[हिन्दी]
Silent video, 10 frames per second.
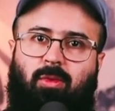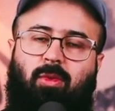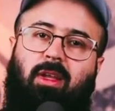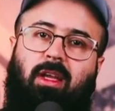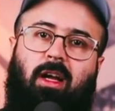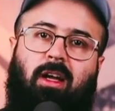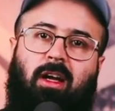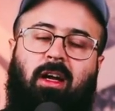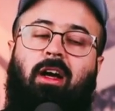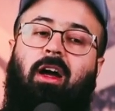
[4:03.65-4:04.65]
तो उन्हें क्या
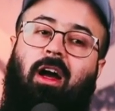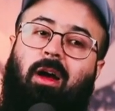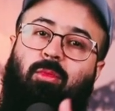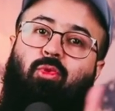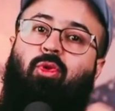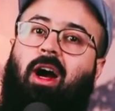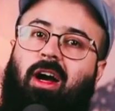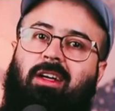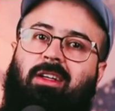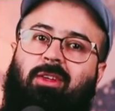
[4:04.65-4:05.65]
कहा अबू
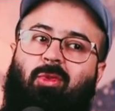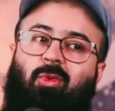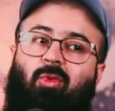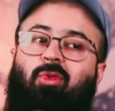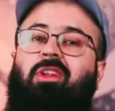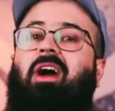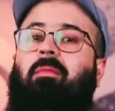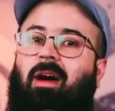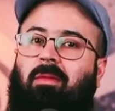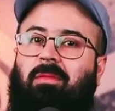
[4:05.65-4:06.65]
हा उनका
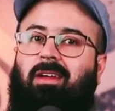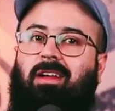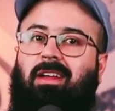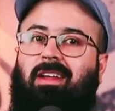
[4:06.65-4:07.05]
बाप